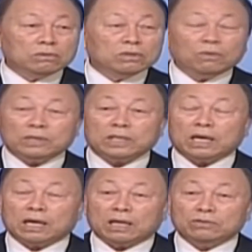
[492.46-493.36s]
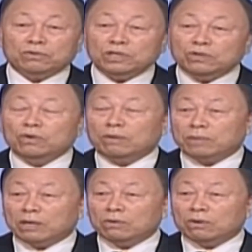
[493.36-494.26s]
那么，
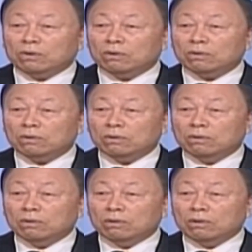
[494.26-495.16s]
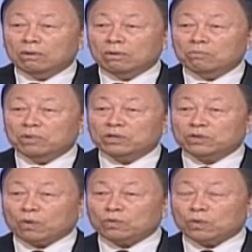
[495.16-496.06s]
我们通过基督
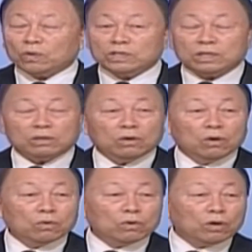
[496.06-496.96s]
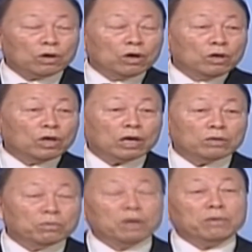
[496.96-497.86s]
从死里复活，对吗？
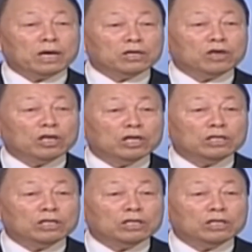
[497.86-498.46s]
对的。